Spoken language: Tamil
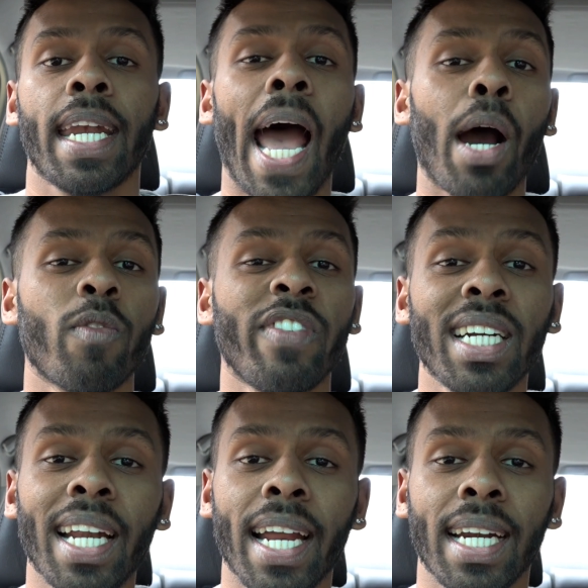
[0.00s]
நான்
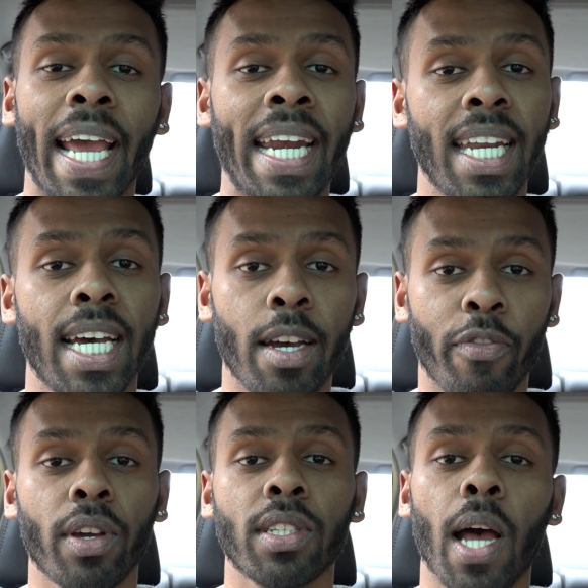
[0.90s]
வீட்டில் என்ன என்ன
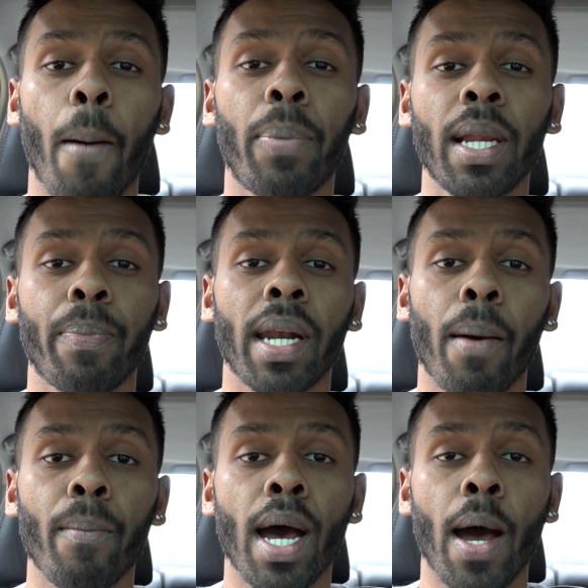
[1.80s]
ஃபார் எக்ஸாம்பிள் இப்போ
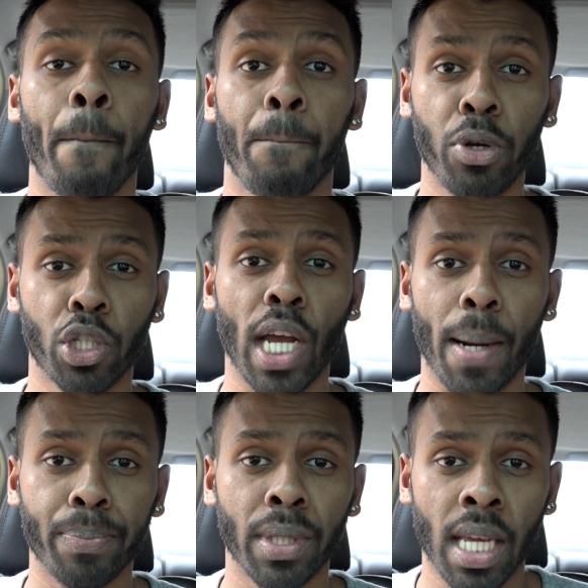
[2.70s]
நம்ம
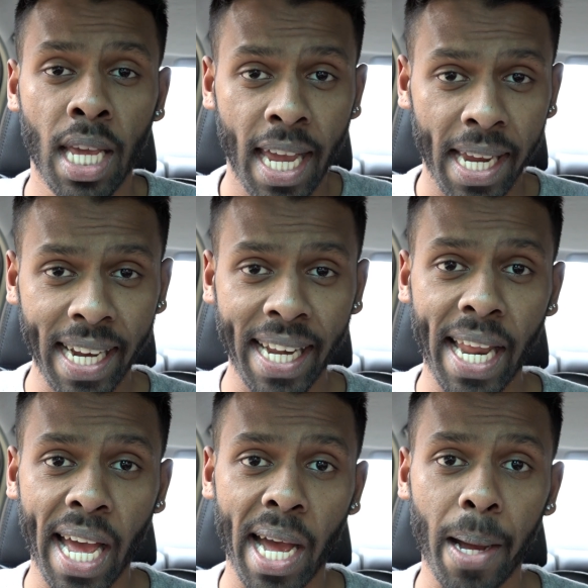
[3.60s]
புஷ்அப்ஸ்
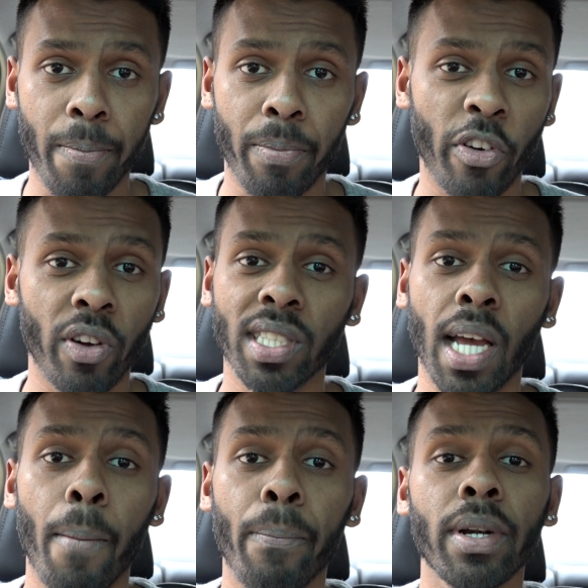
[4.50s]
இல்லை ஃபார்
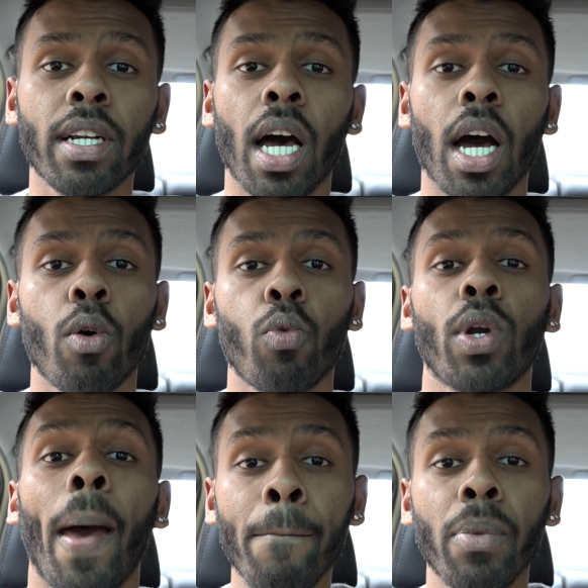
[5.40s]
எக்ஸாம்பிள்
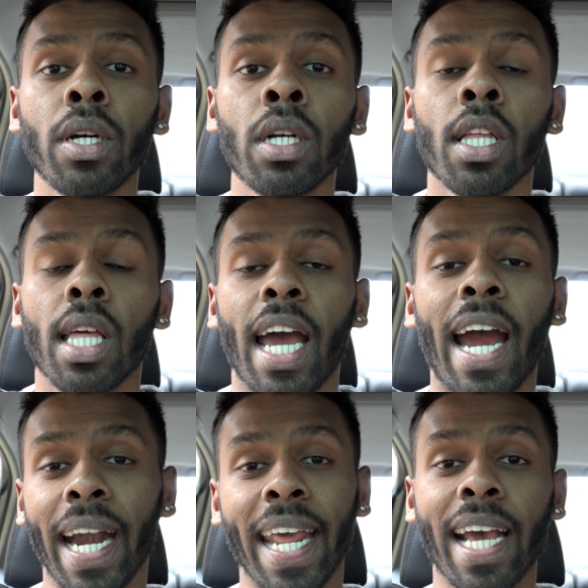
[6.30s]
உடம்பு
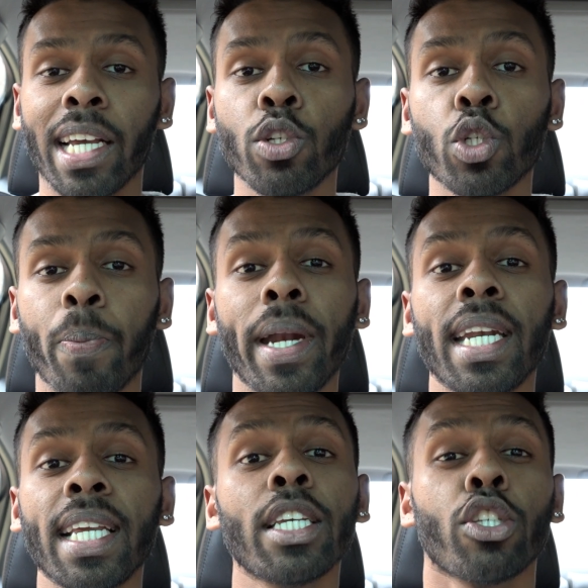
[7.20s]
எடையை யூஸ்
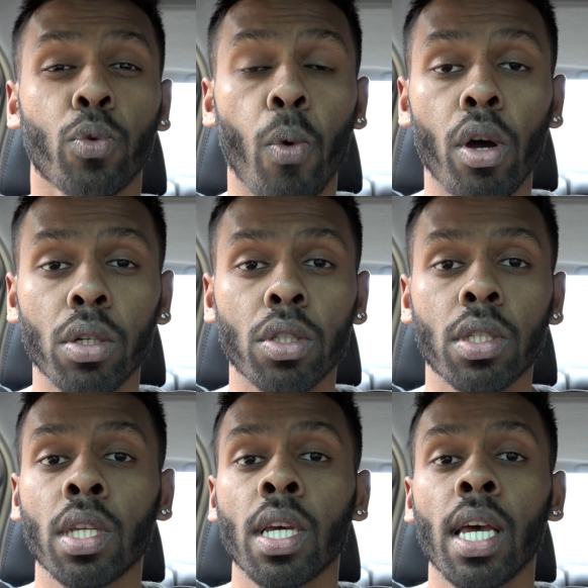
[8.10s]
பண்ணி ஸ்குவாட்ஸ்